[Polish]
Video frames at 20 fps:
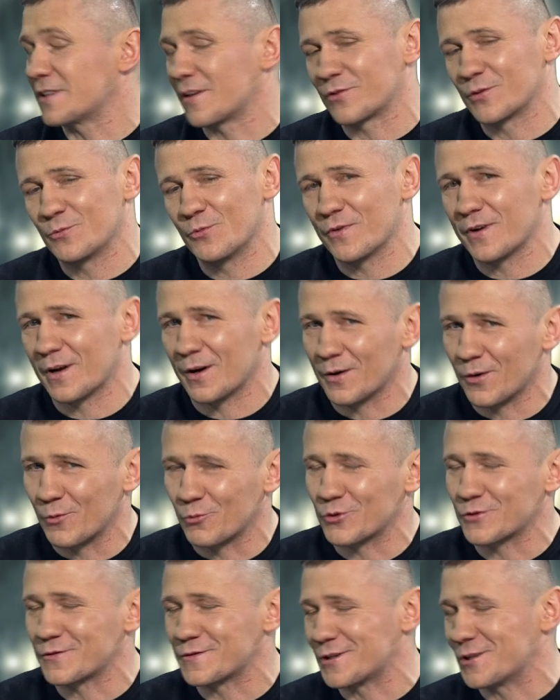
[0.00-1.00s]
zawsze mówię,
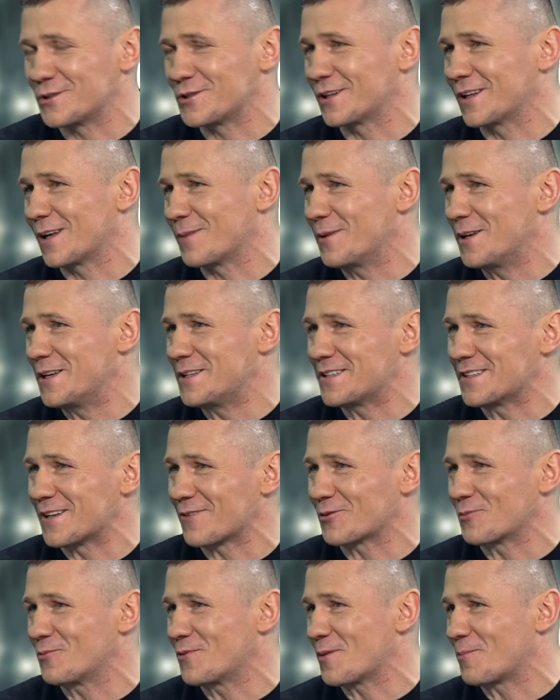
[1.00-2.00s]
oprócz sądzie na milicji
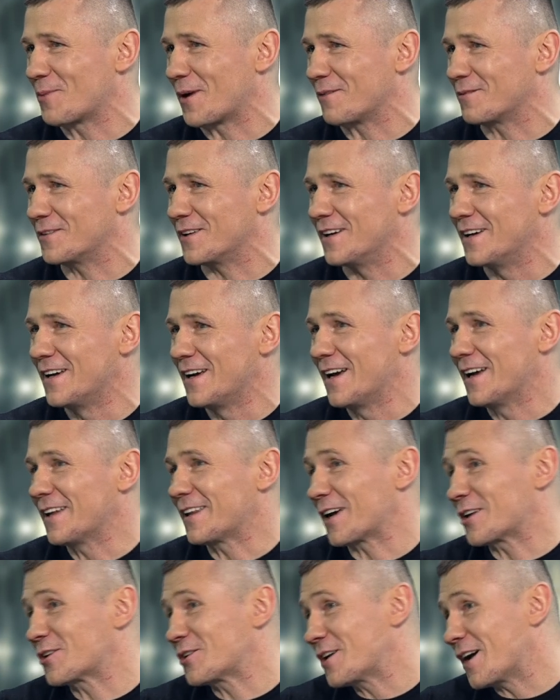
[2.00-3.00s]
zawsze mówię prawdę.
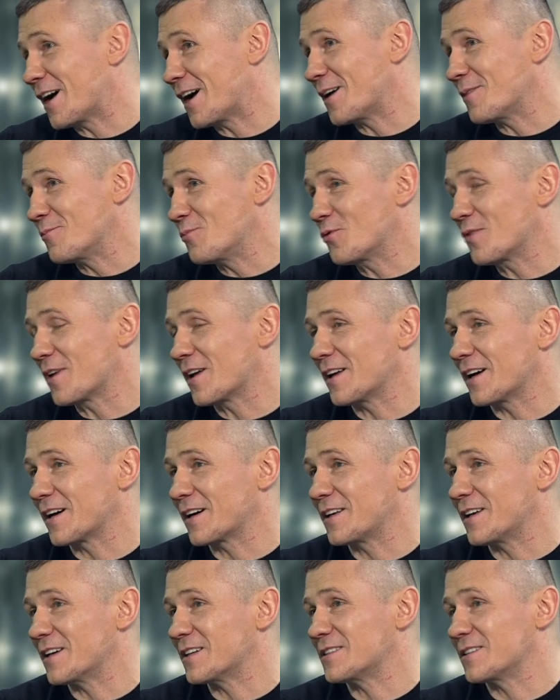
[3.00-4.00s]
Także ja mówię
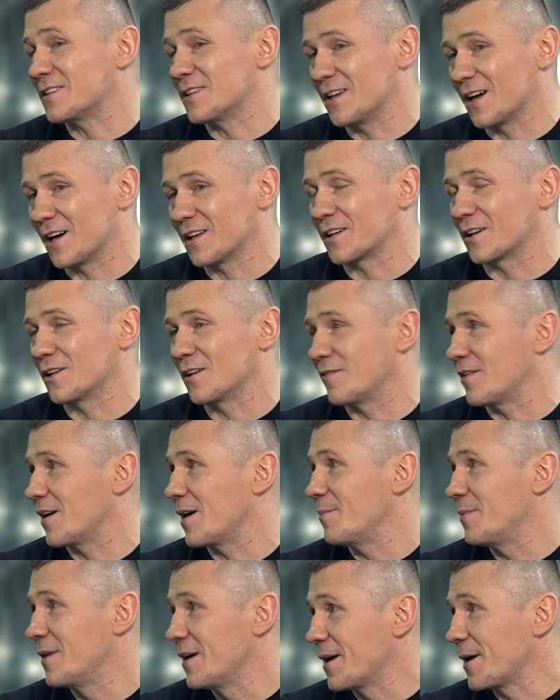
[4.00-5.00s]
jak jest. Ja w
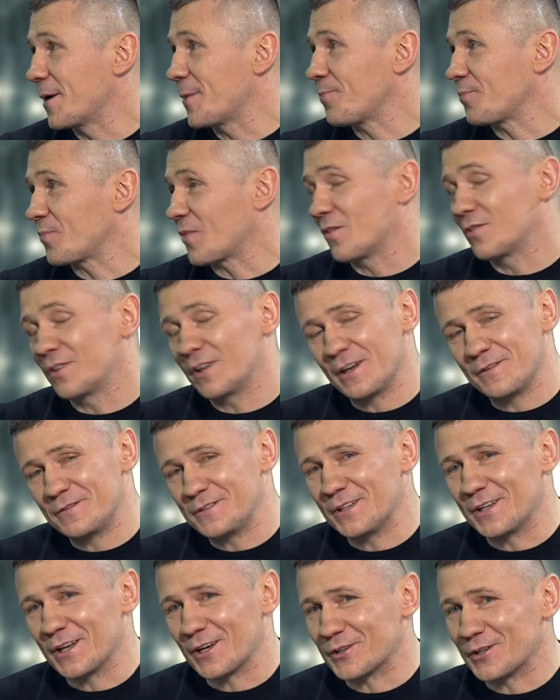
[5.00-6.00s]
trenowałem telewizji w
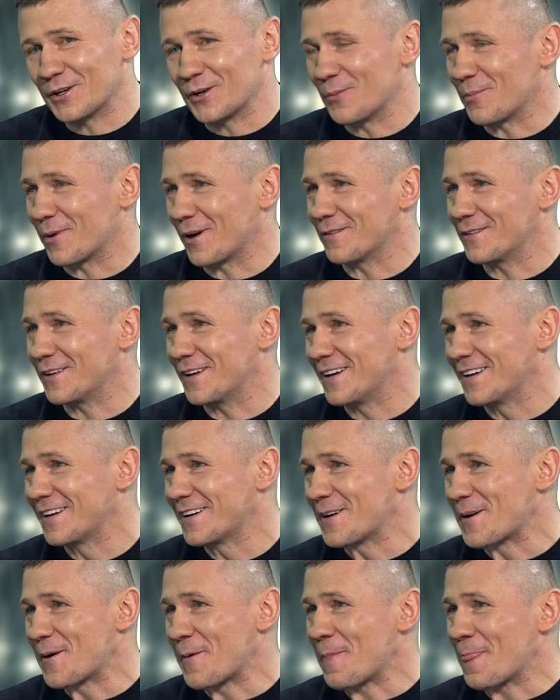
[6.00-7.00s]
telewizji też, tylko prawdę.
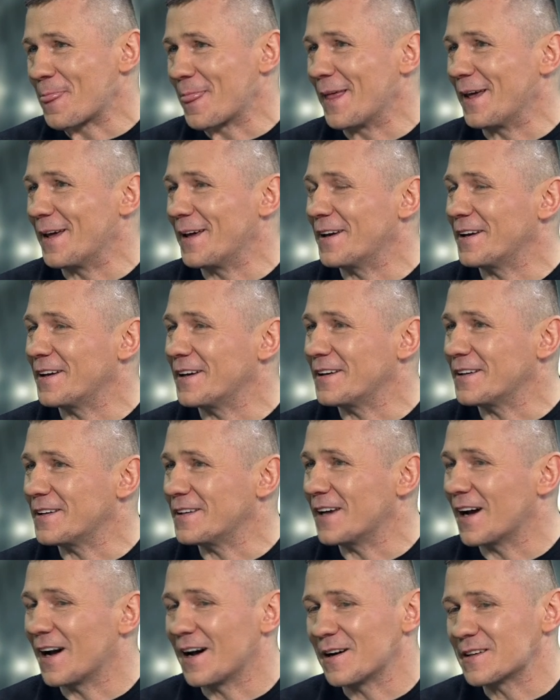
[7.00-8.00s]
E,
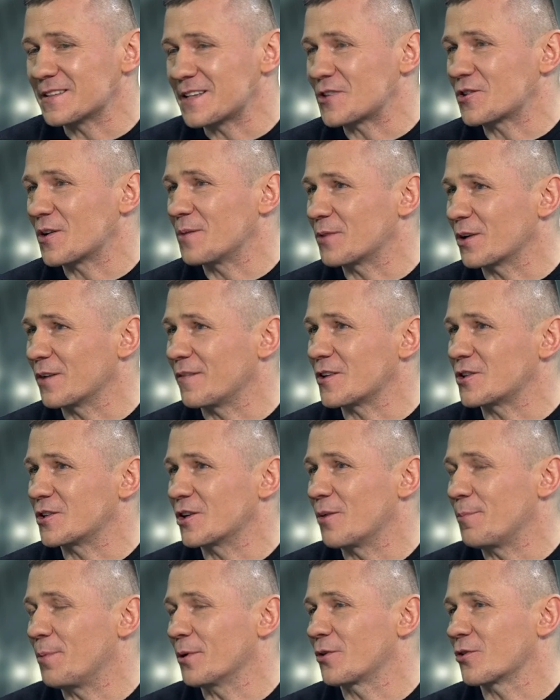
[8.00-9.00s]
ja zacząłem trenować
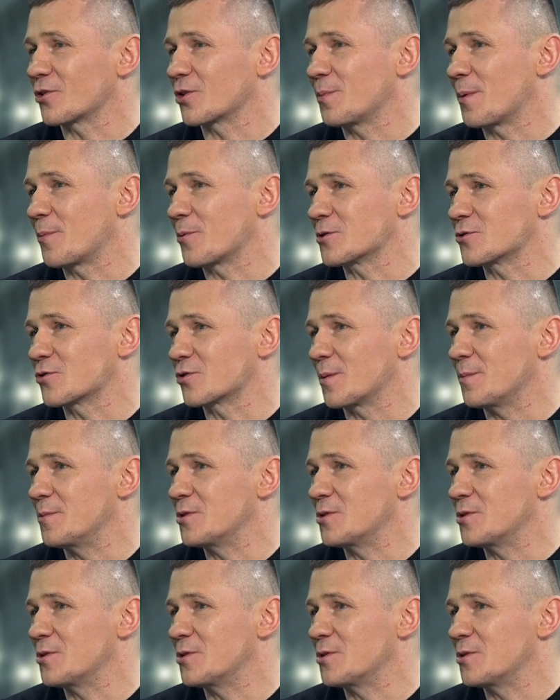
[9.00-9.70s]
tylko po to, żeby po prostu żeby